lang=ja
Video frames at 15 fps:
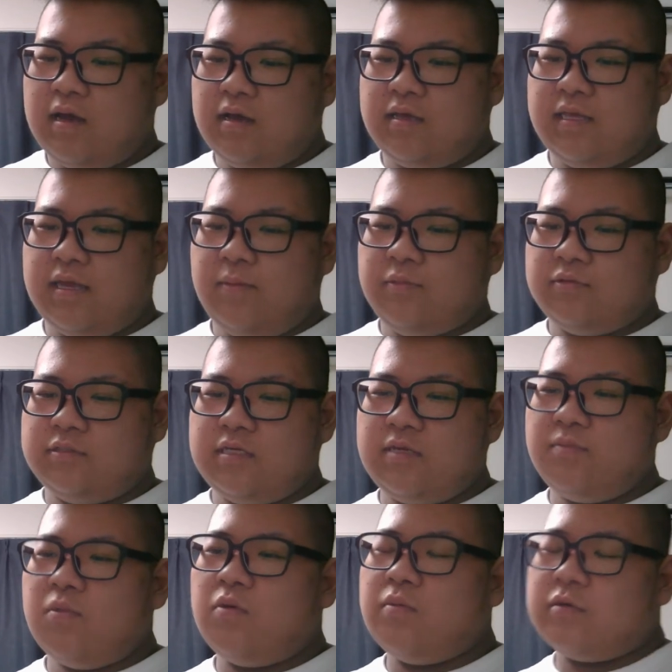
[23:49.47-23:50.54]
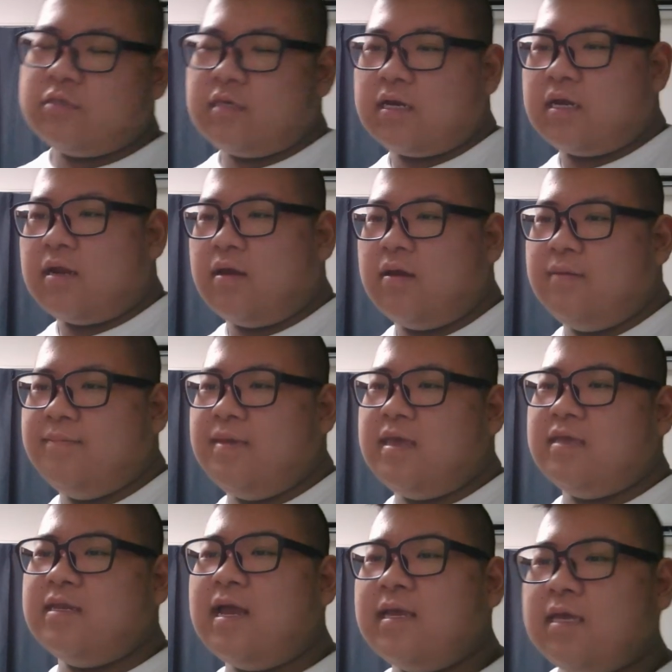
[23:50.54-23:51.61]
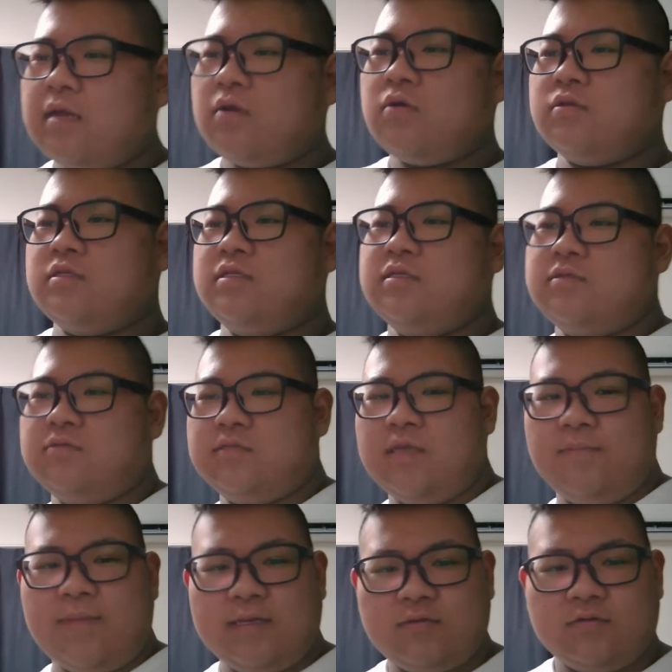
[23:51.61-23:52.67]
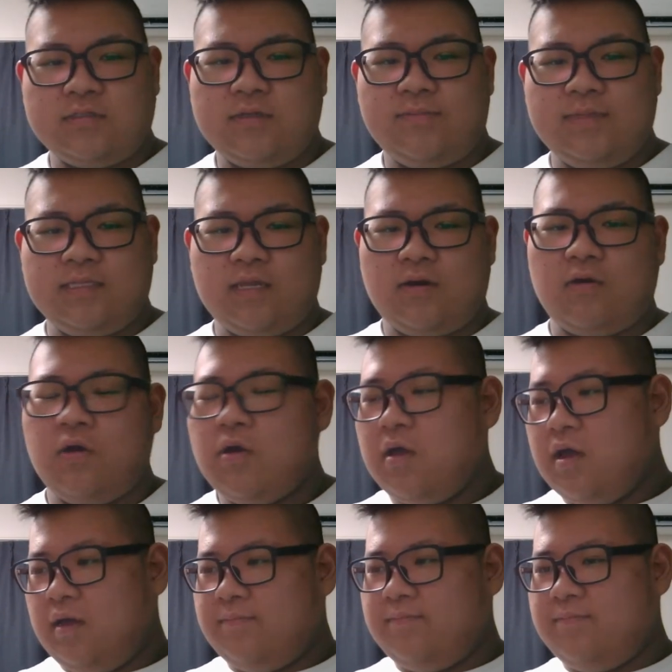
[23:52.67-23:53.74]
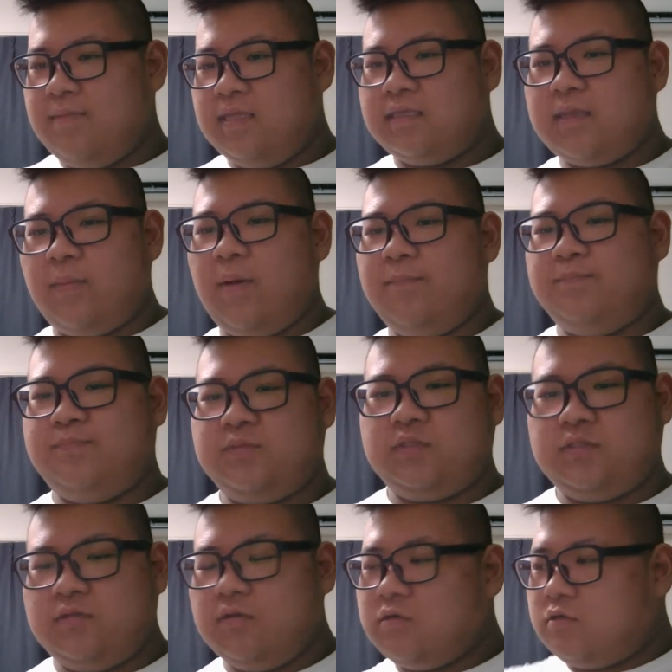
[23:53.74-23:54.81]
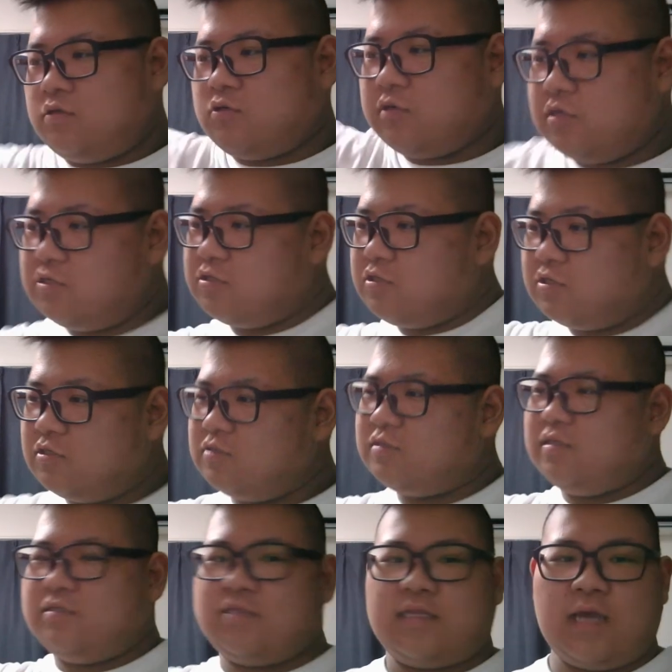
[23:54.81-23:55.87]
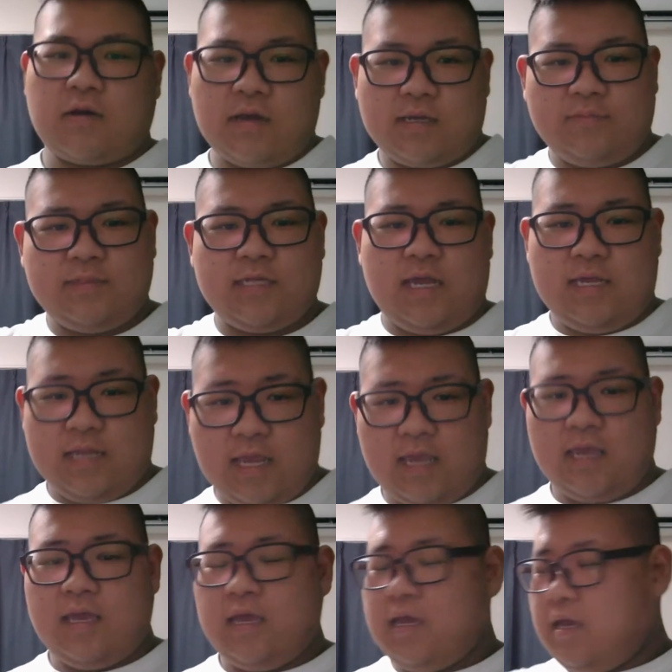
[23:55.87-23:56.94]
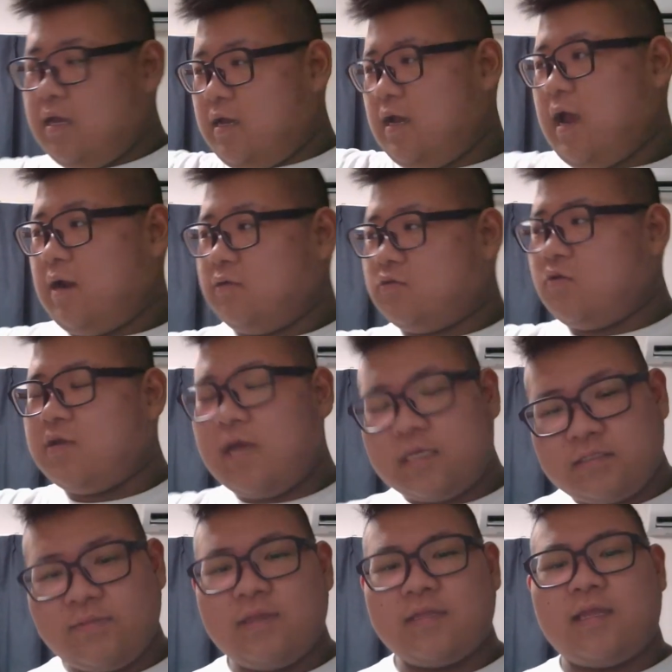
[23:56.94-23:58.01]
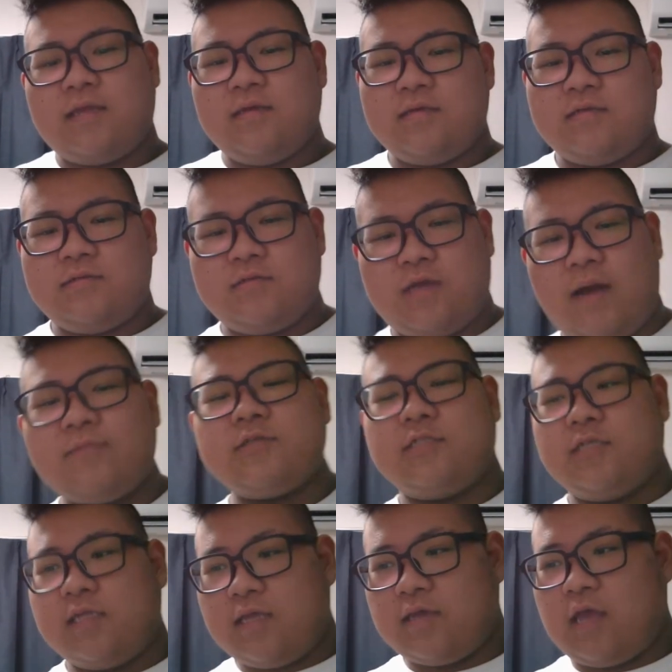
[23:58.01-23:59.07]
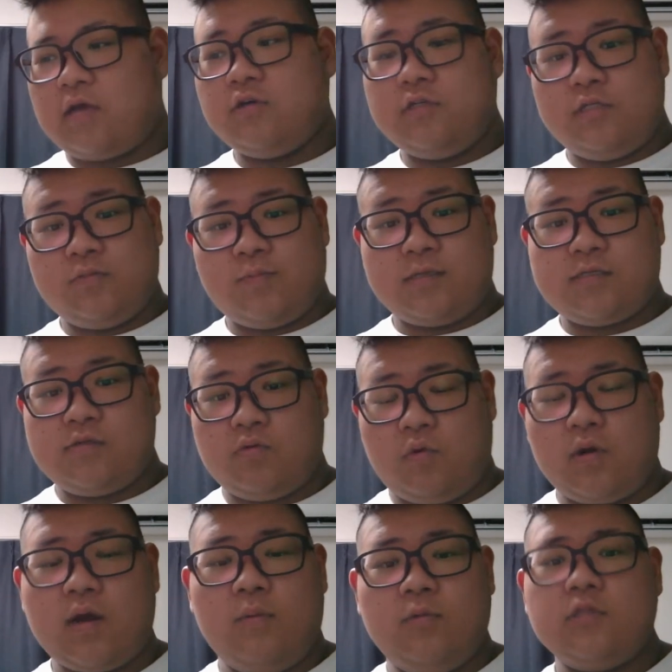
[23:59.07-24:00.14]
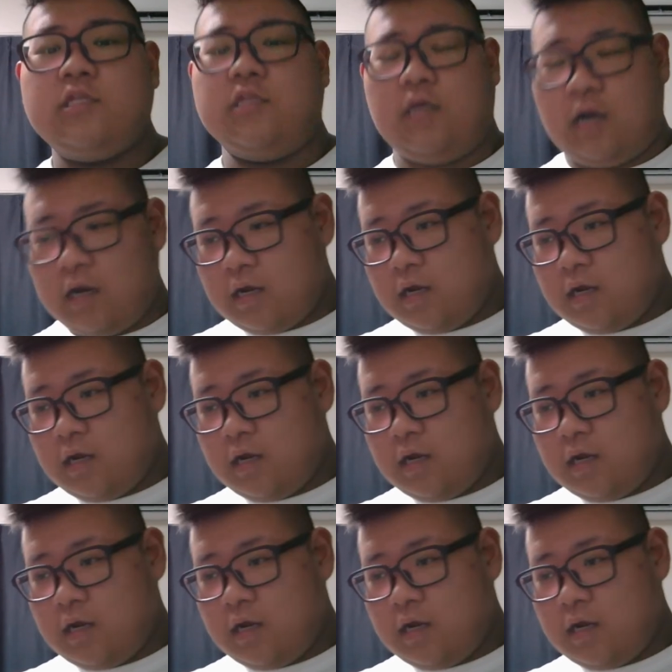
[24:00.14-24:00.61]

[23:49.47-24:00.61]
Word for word: いやもう全員盲目だから目いらんやろって言ってその千枚投資でみんなの目ん玉ぶっつくるんくるんってたこ焼きみたいにねあの取り始めたるかもしれない120%俺が思ってたら